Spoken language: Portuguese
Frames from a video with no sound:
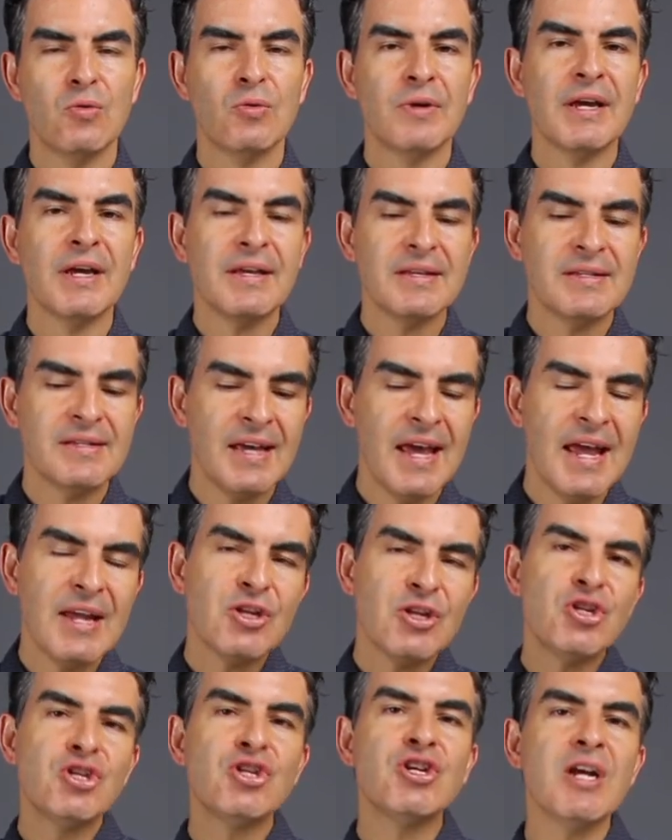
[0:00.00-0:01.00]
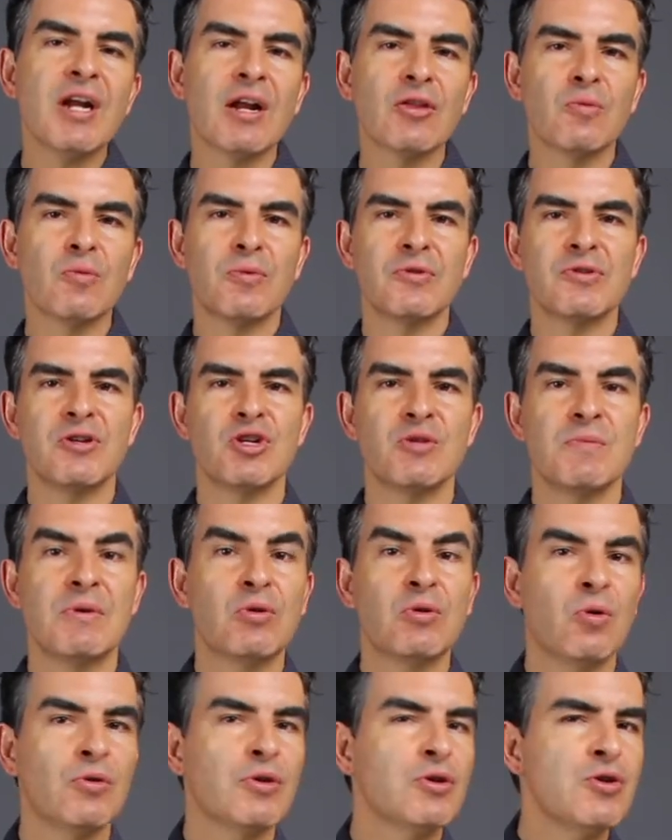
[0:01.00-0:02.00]
o que, que se retira do
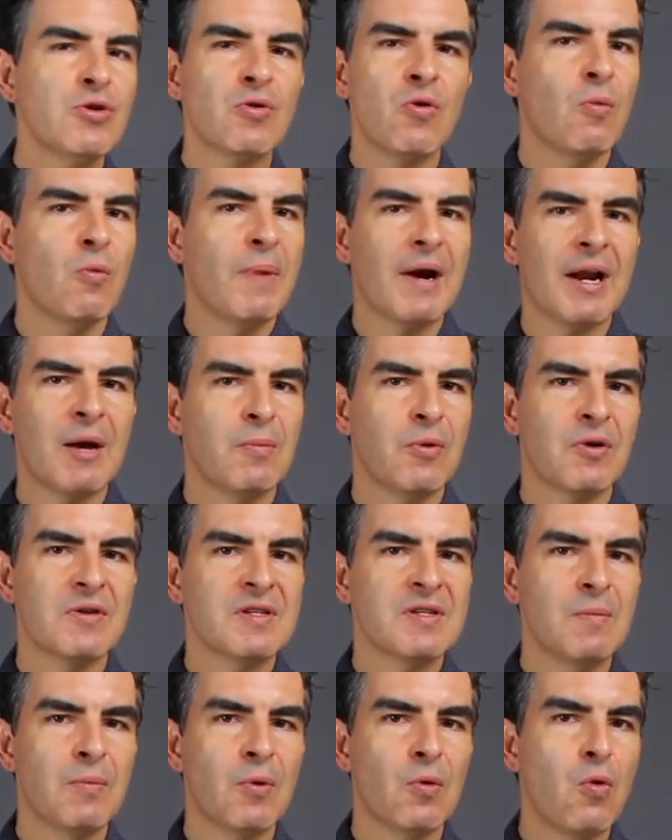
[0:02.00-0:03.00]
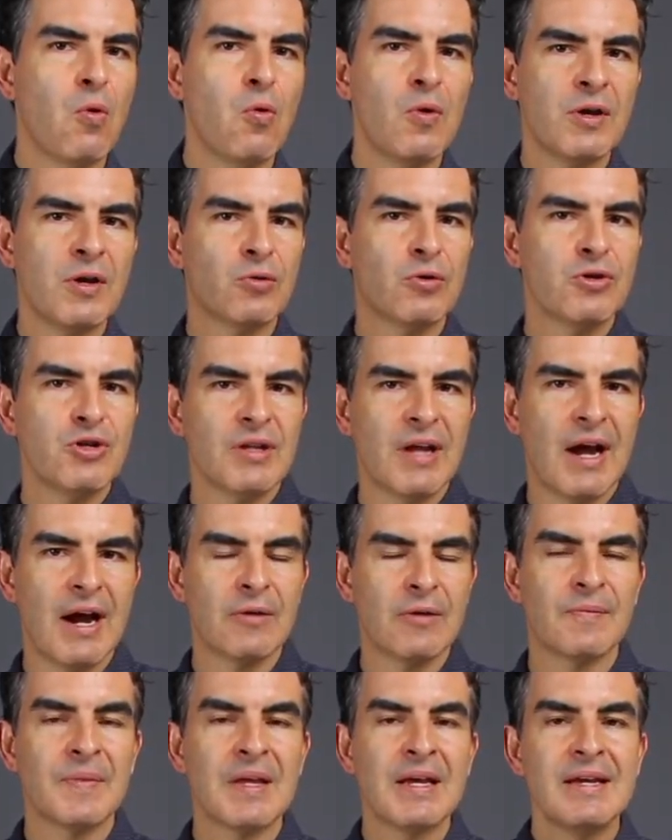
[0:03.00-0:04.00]
procedimento quando a gente compara, por exemplo, com o rito
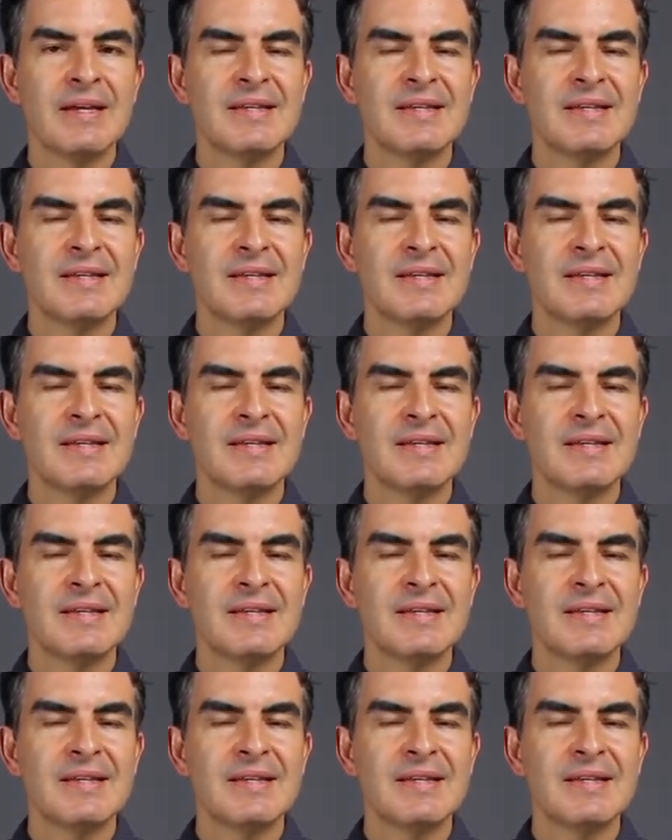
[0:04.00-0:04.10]
ordinário?